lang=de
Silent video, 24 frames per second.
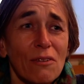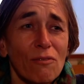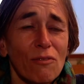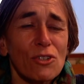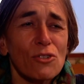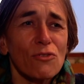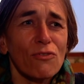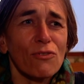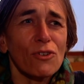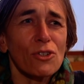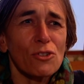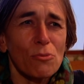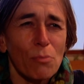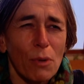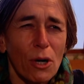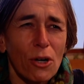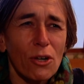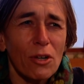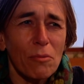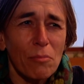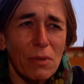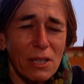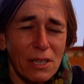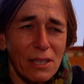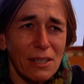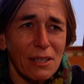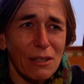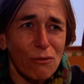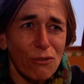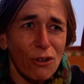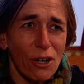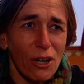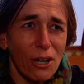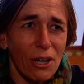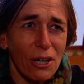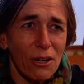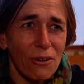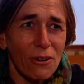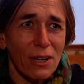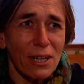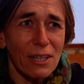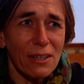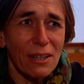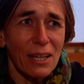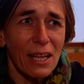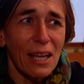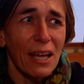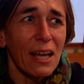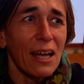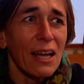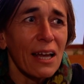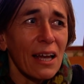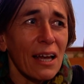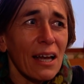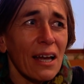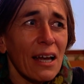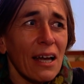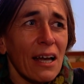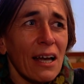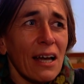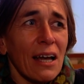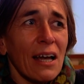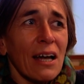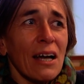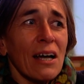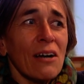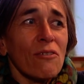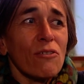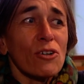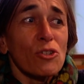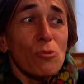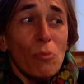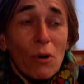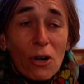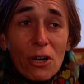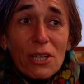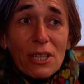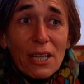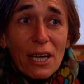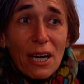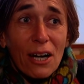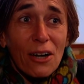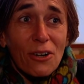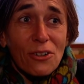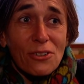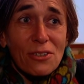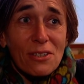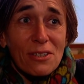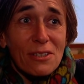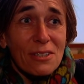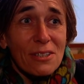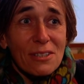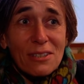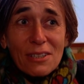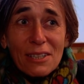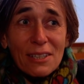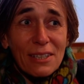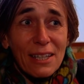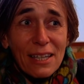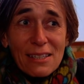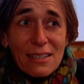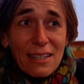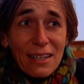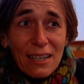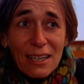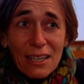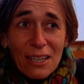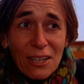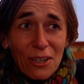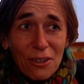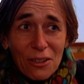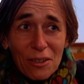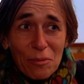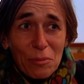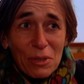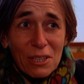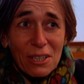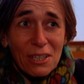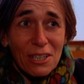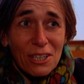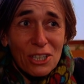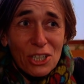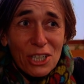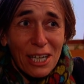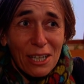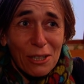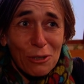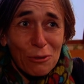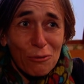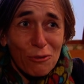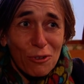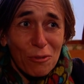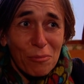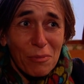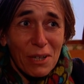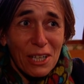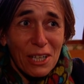was, was mache ich mit den Erfahrungen? Was mache ich daraus? Das ist dann letztendlich auch immer die Entscheidung vom